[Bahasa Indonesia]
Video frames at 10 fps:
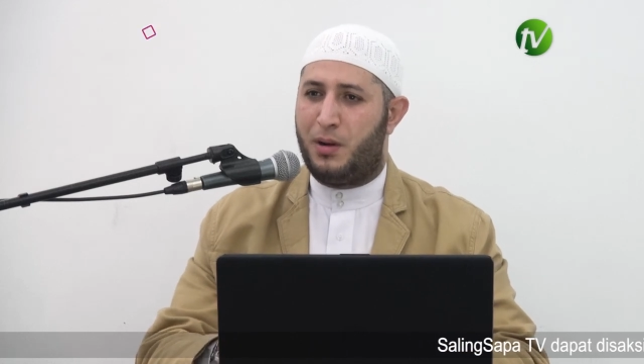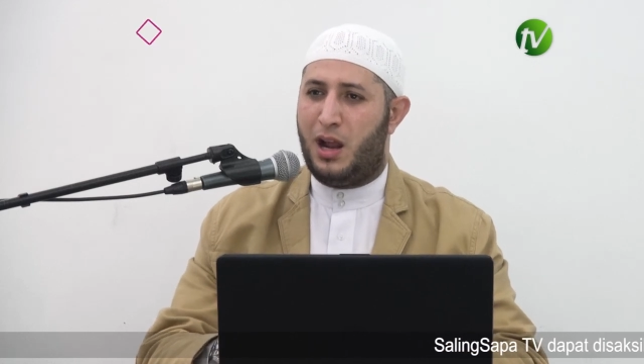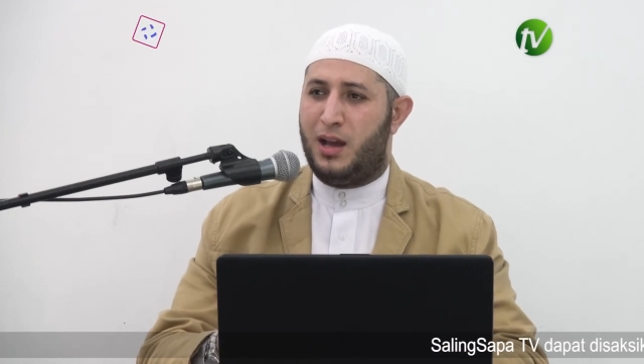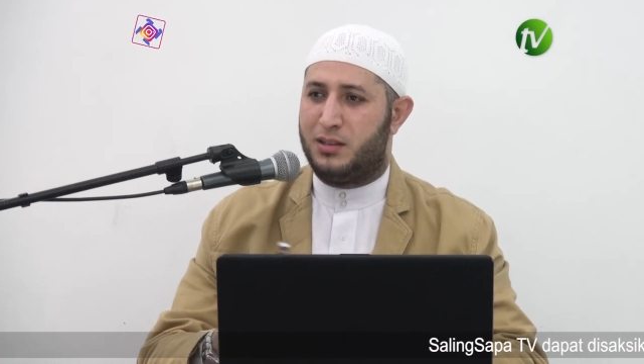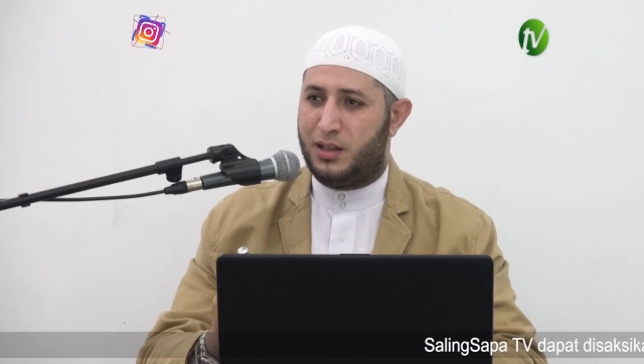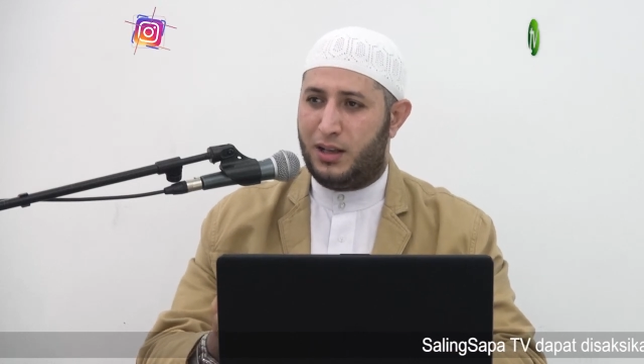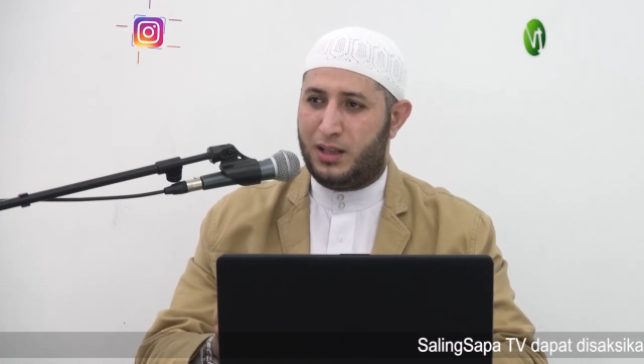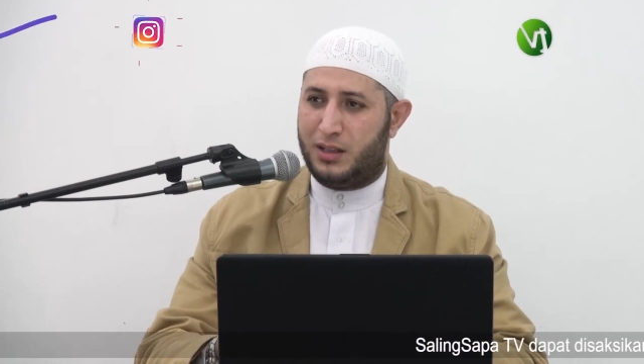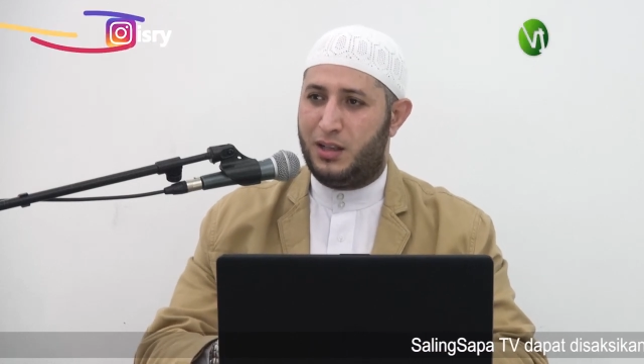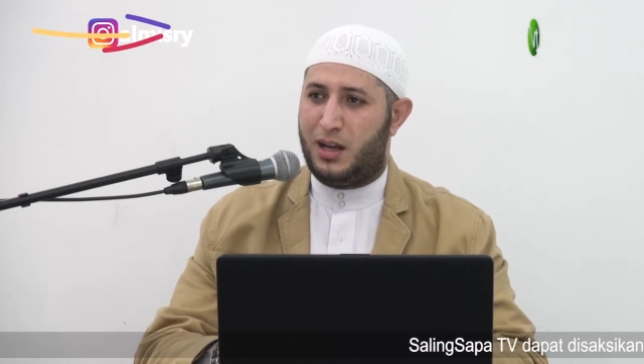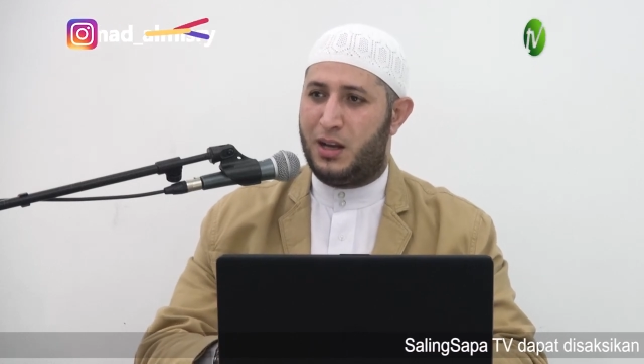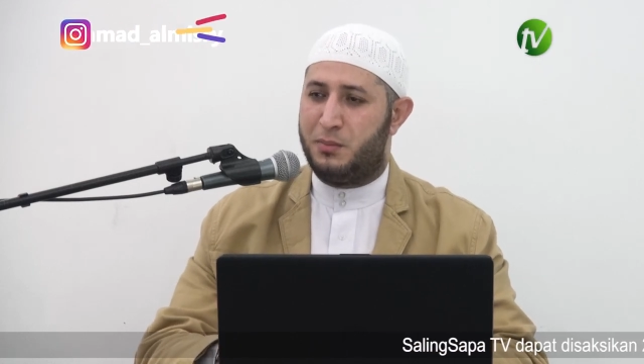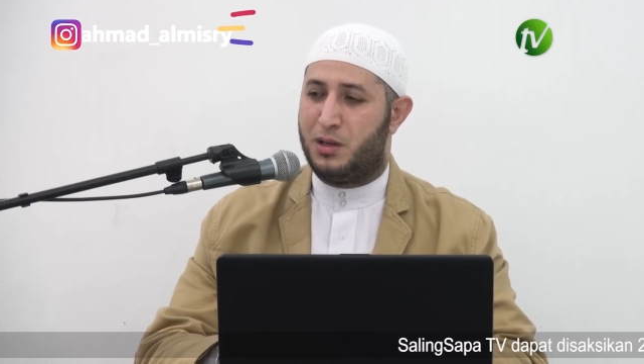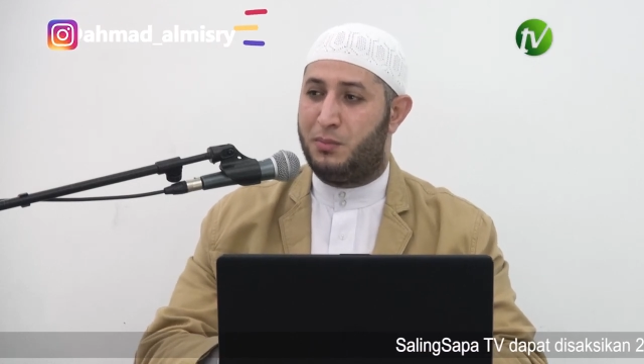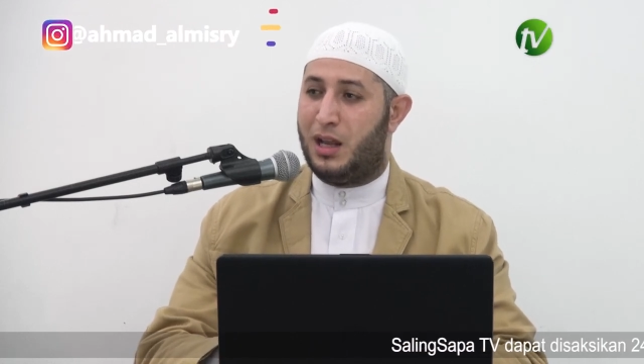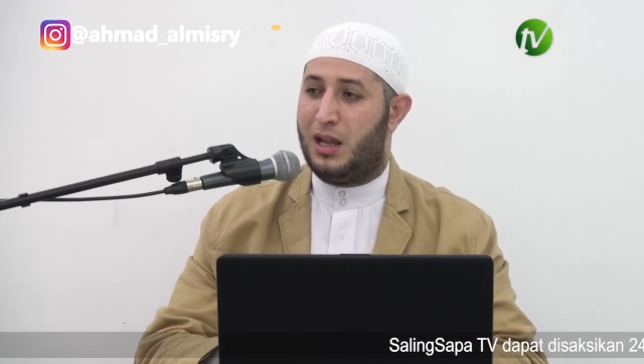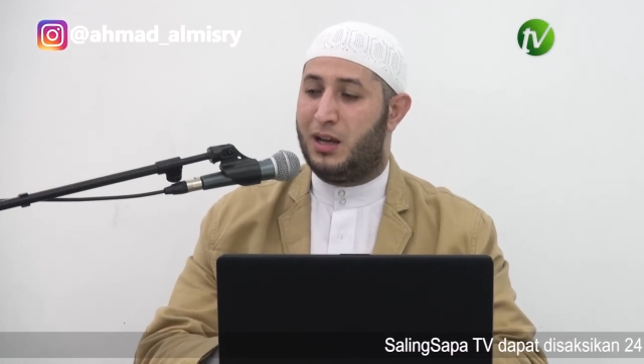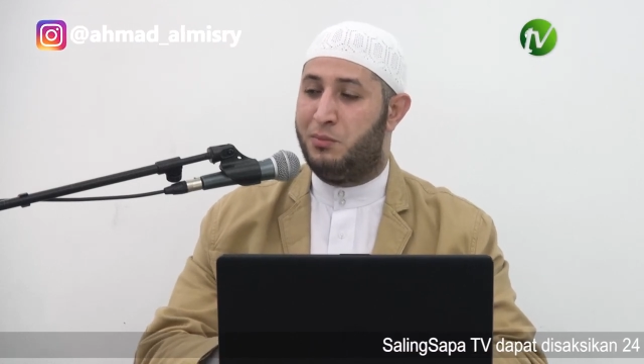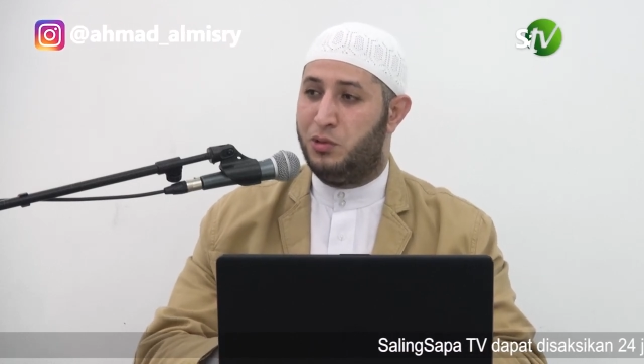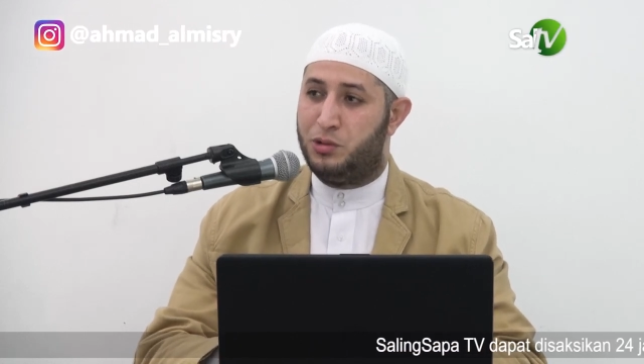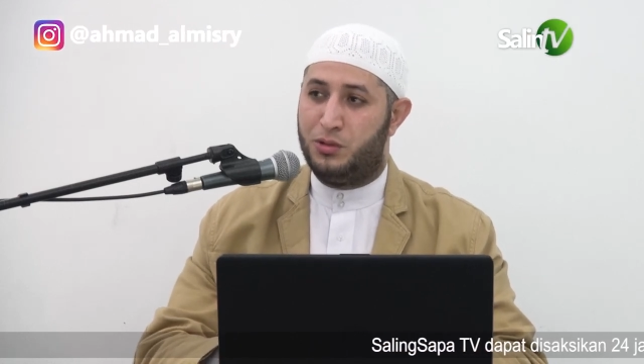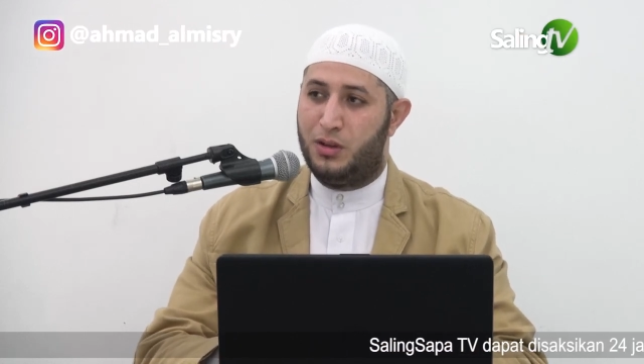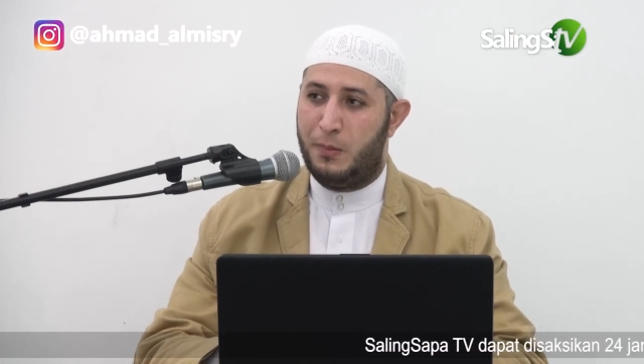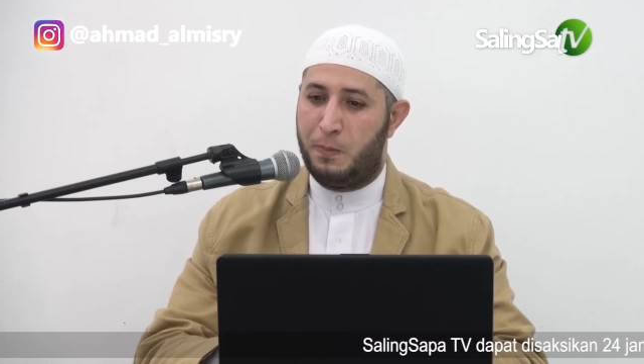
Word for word: berhasil dan tidak akan bisa mengalahkan musuh?